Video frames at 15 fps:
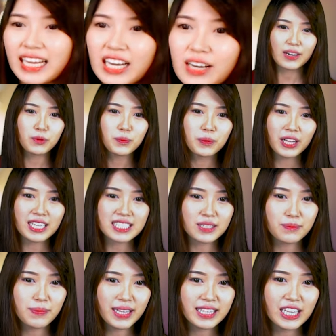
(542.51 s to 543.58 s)
Kamu
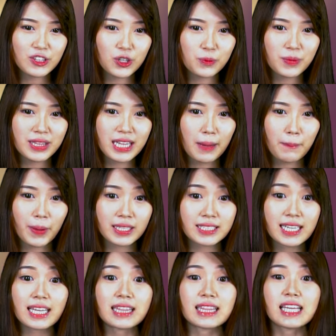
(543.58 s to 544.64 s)
berkesempatan untuk
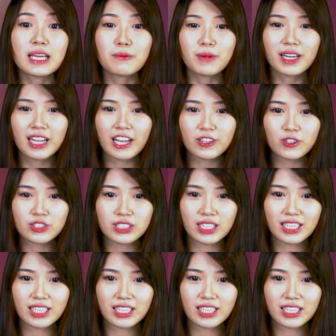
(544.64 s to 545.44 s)
mendapatkan 500